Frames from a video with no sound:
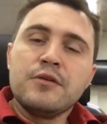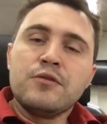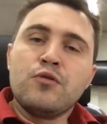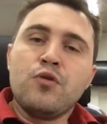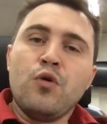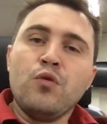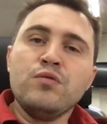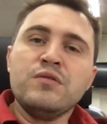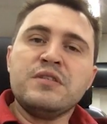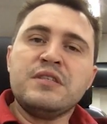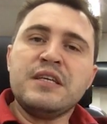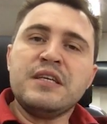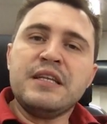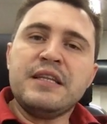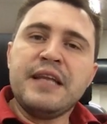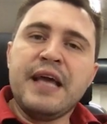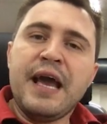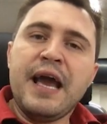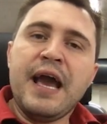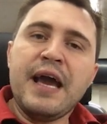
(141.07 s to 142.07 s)

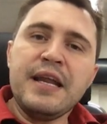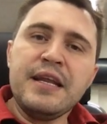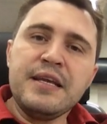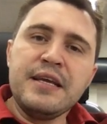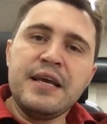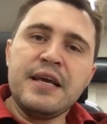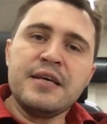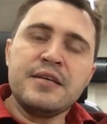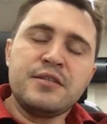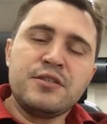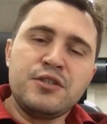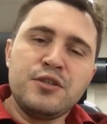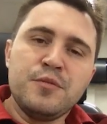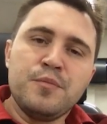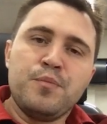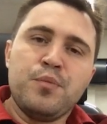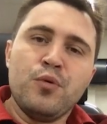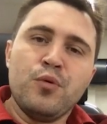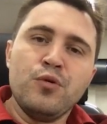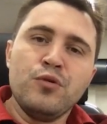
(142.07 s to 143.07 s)
considere este
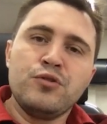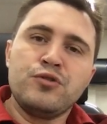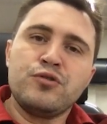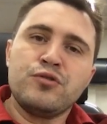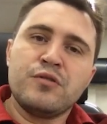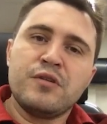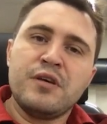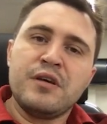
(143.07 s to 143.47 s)
empuxo